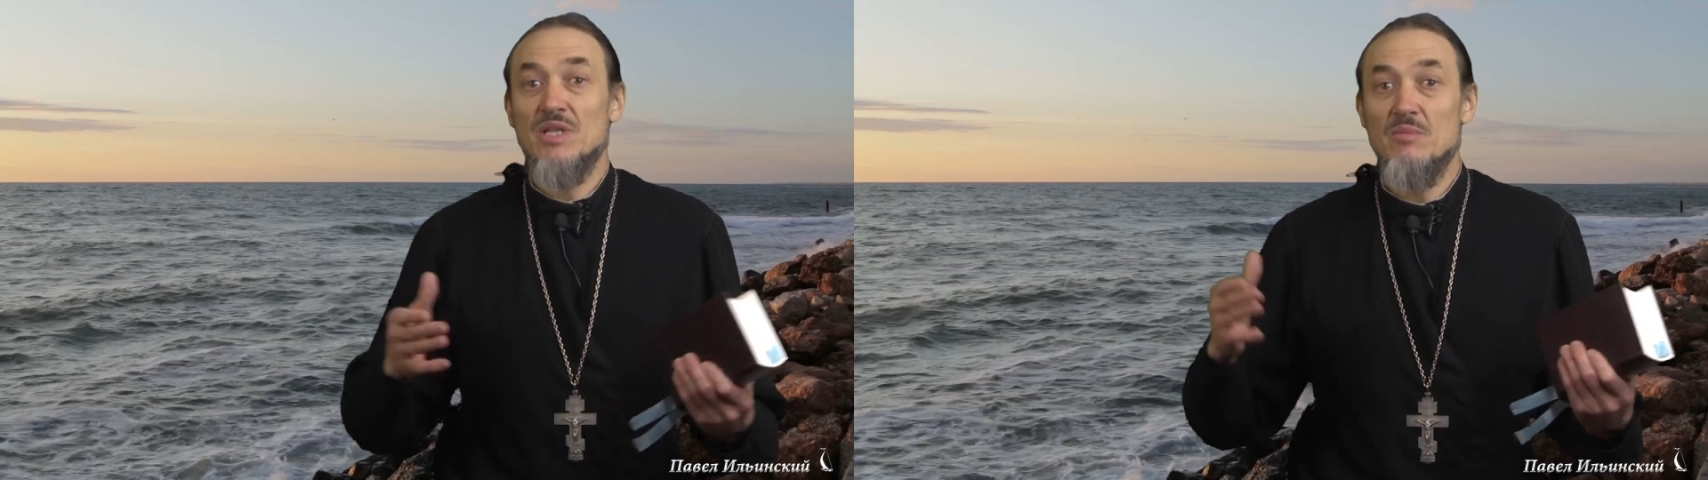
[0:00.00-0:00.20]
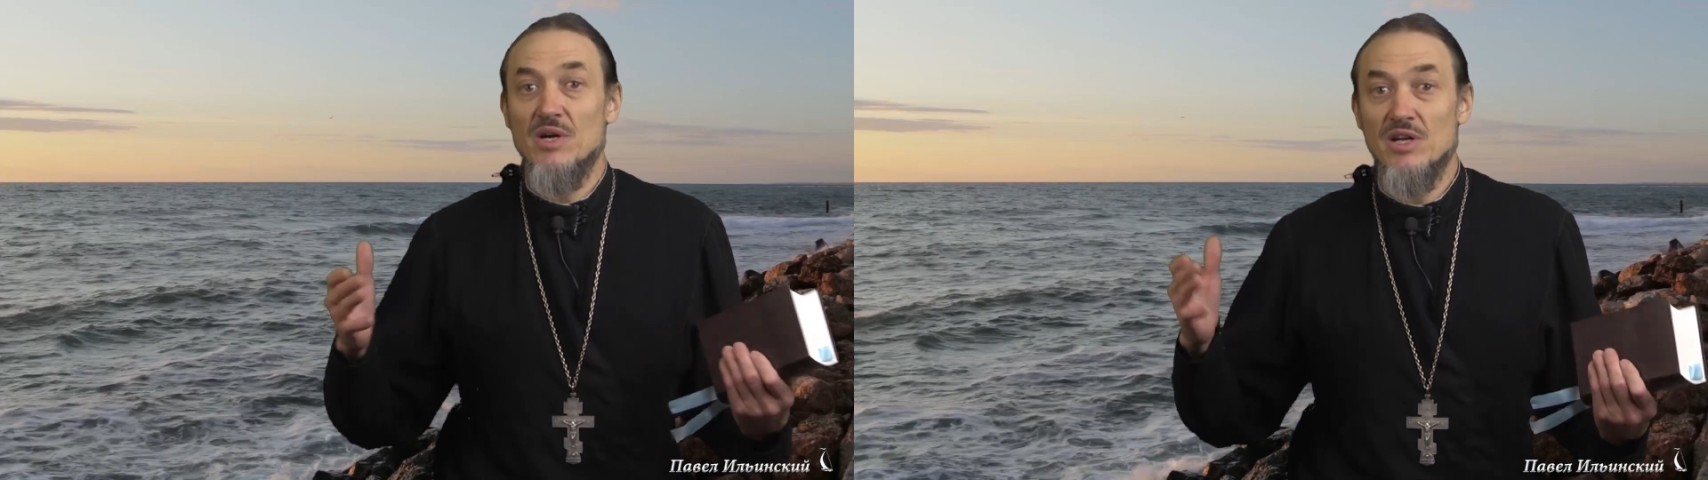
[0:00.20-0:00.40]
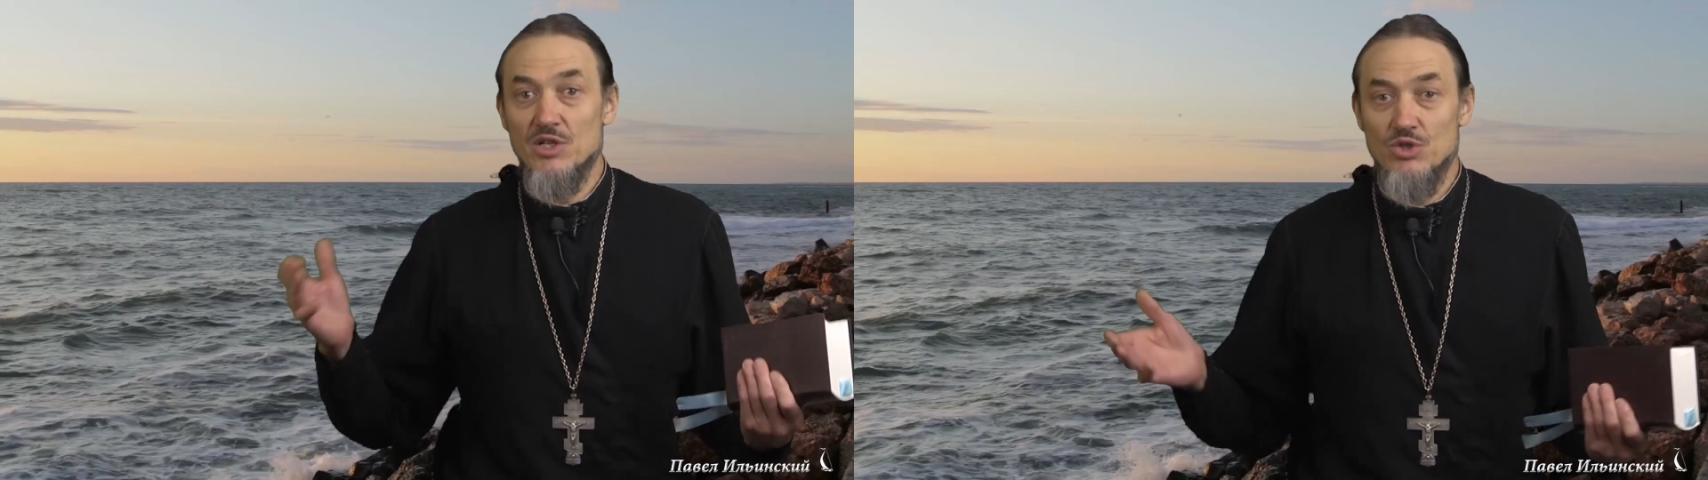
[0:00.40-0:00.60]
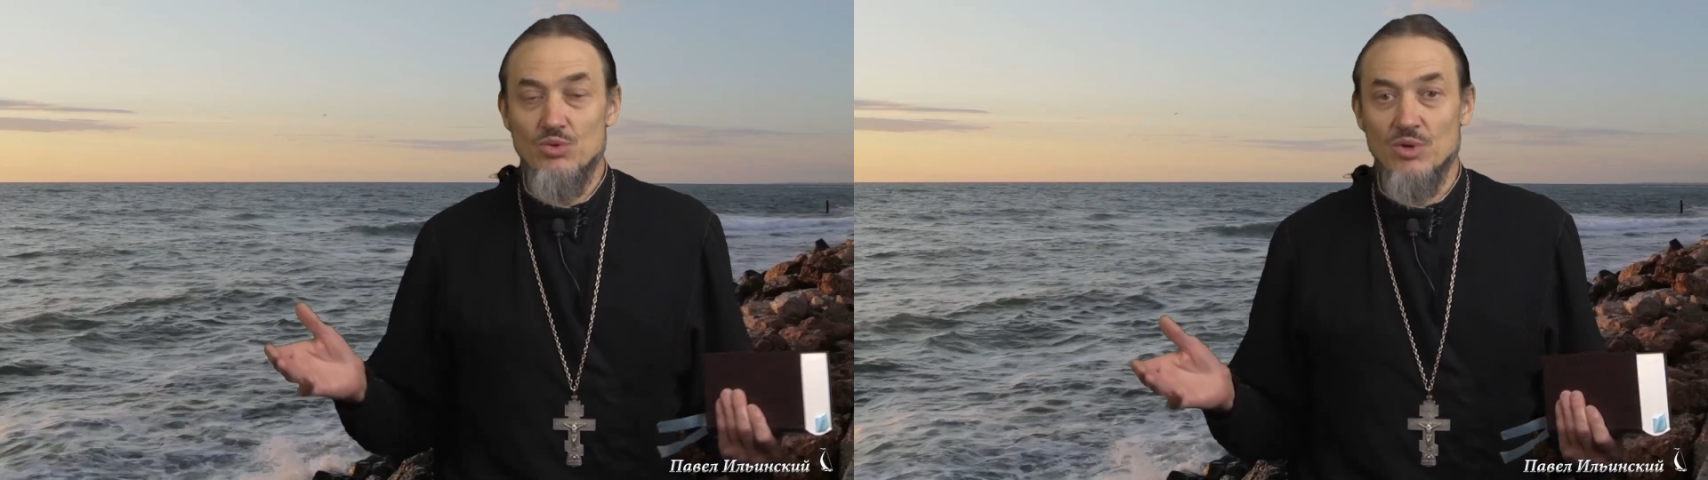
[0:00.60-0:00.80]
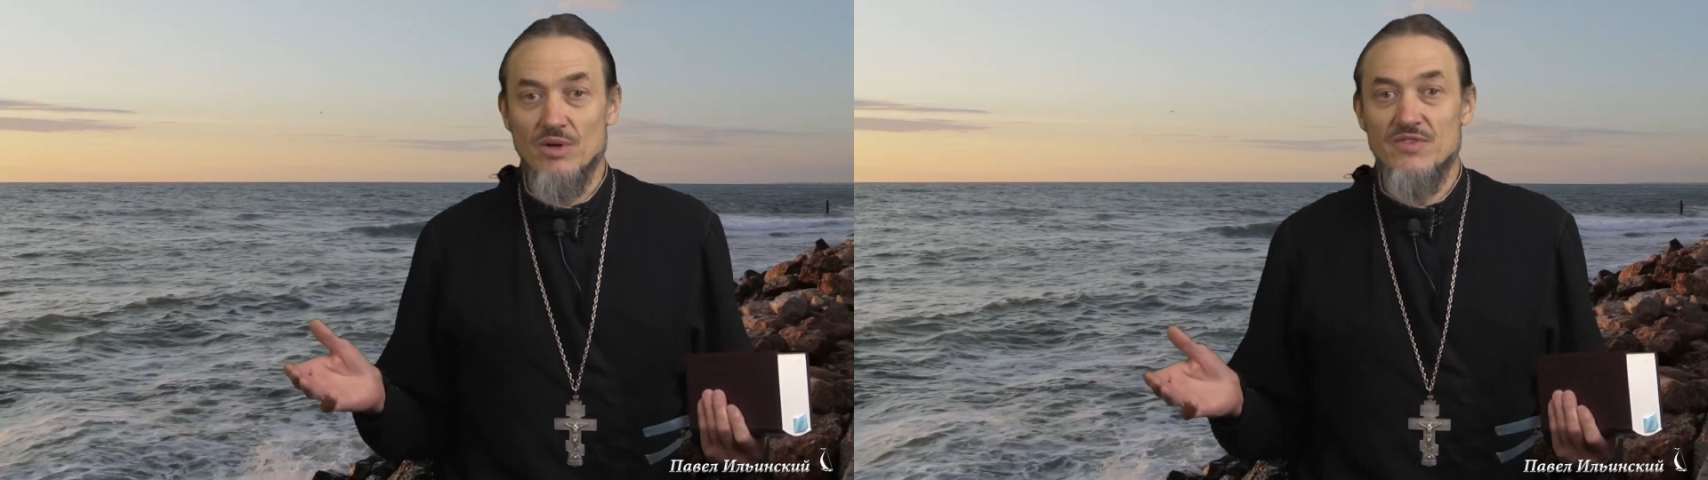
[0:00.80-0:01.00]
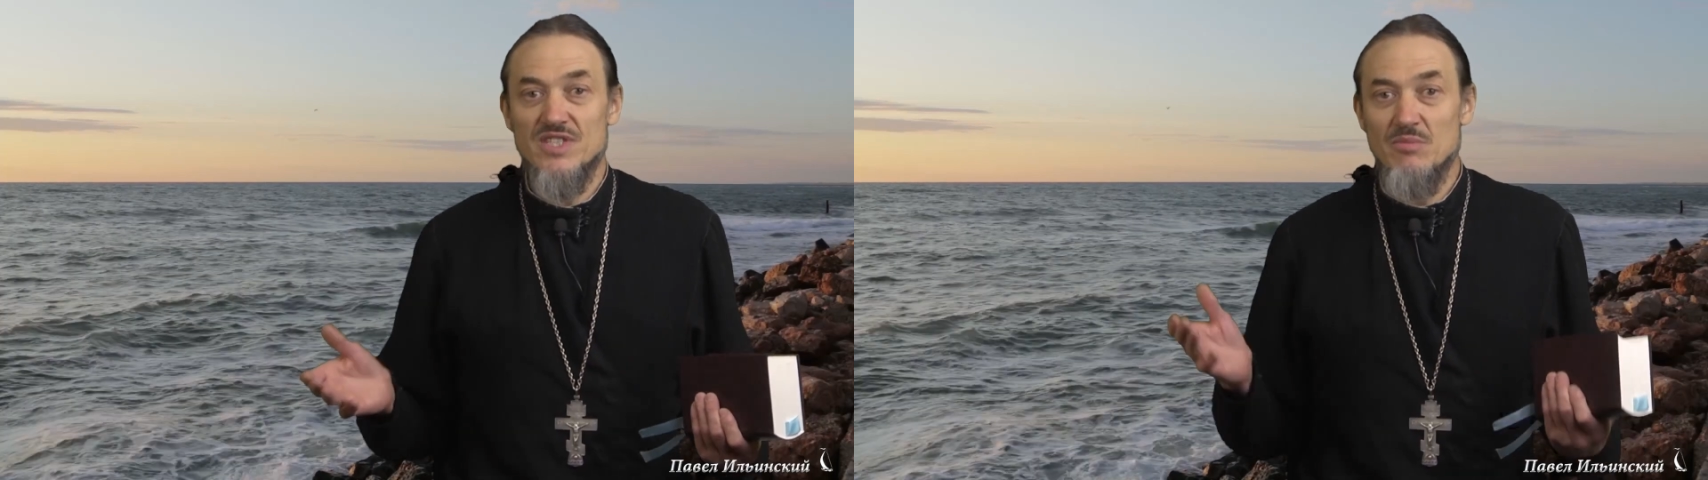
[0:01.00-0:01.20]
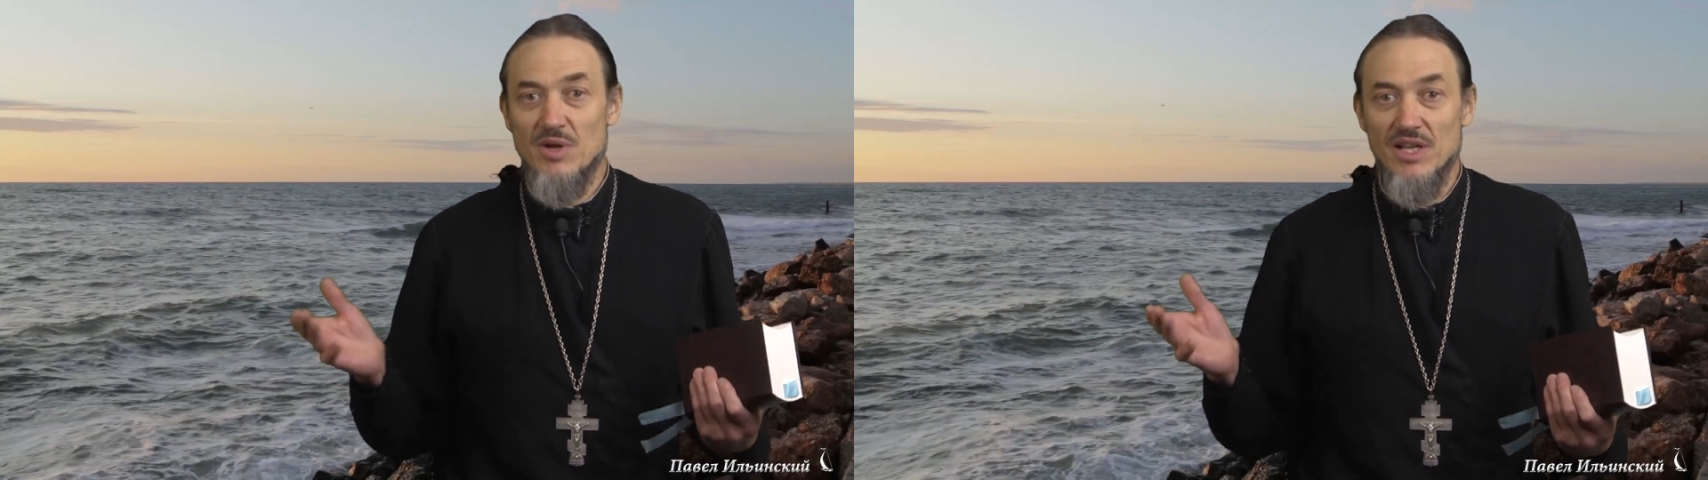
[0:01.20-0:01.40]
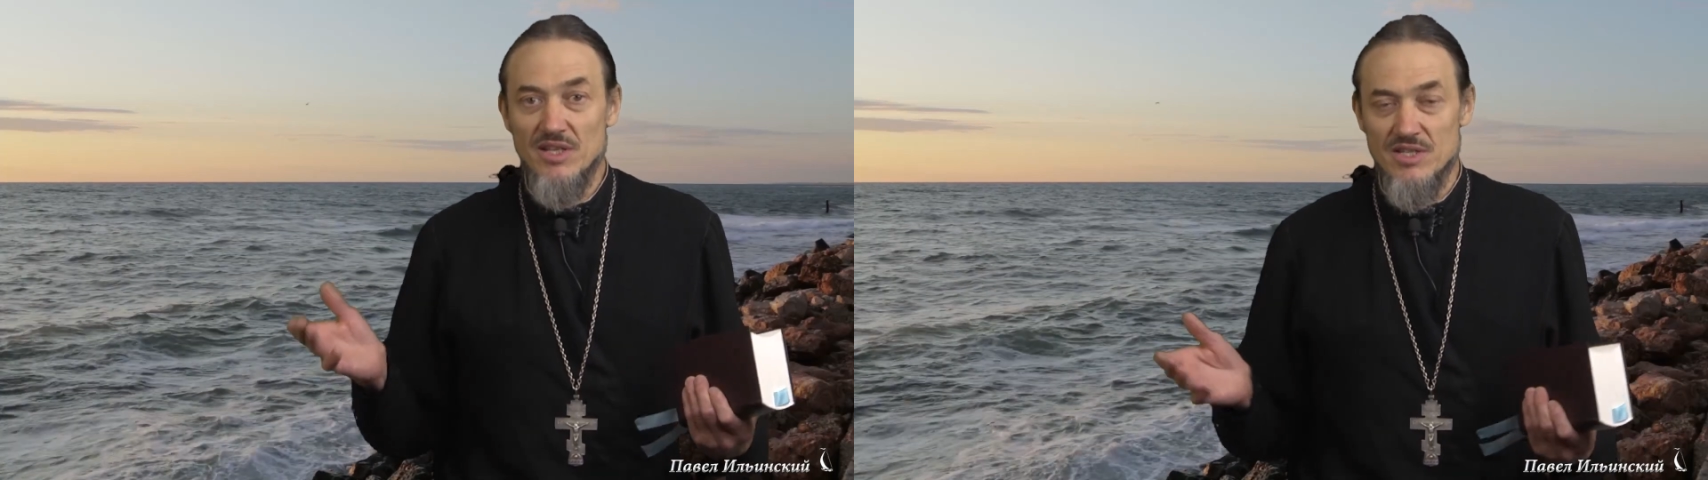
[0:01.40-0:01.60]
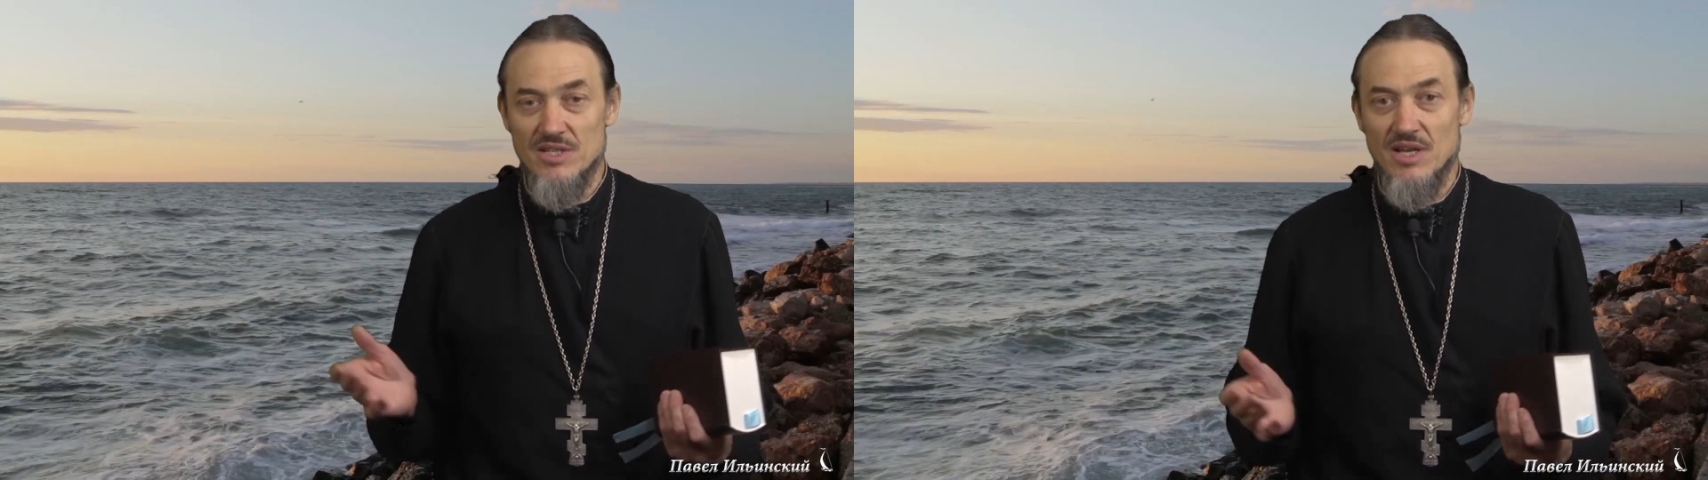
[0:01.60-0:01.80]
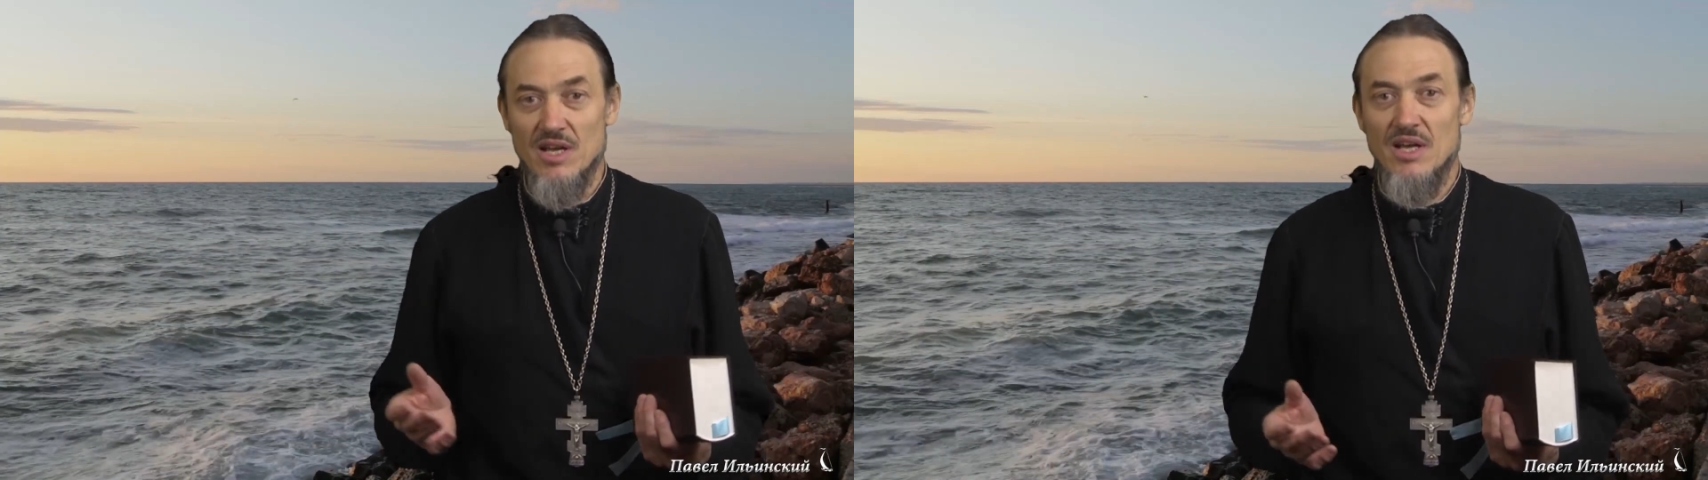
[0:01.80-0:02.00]
там хорошо, всем
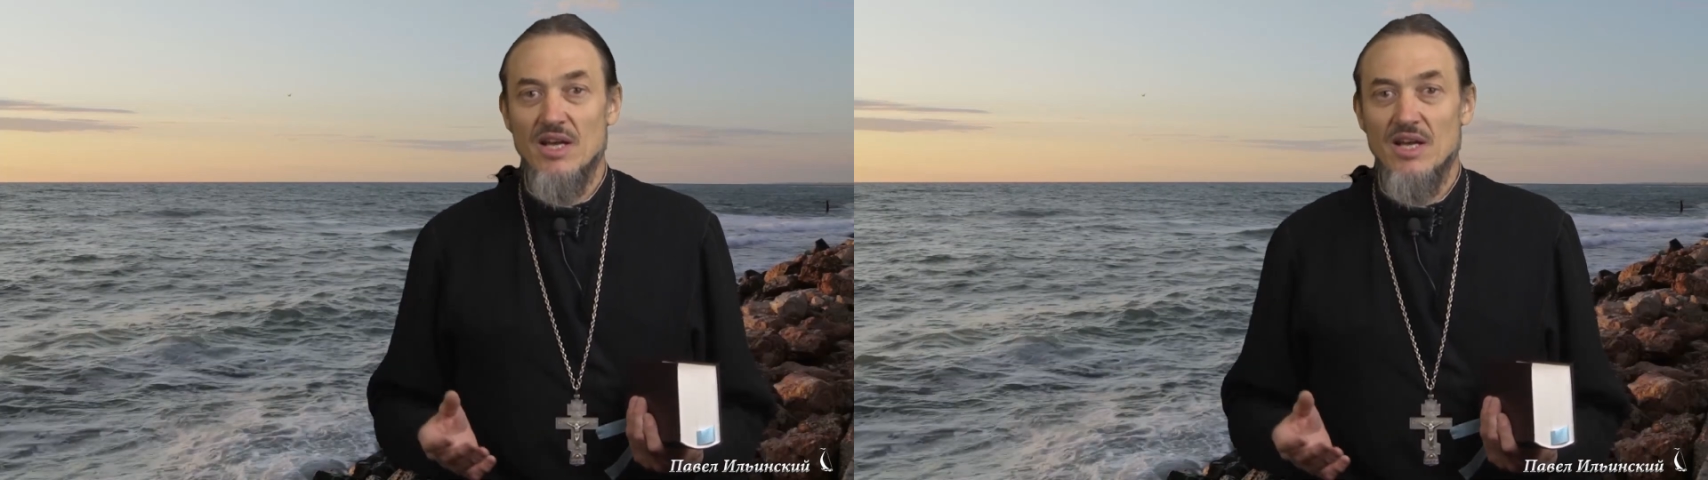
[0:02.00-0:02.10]
радостно.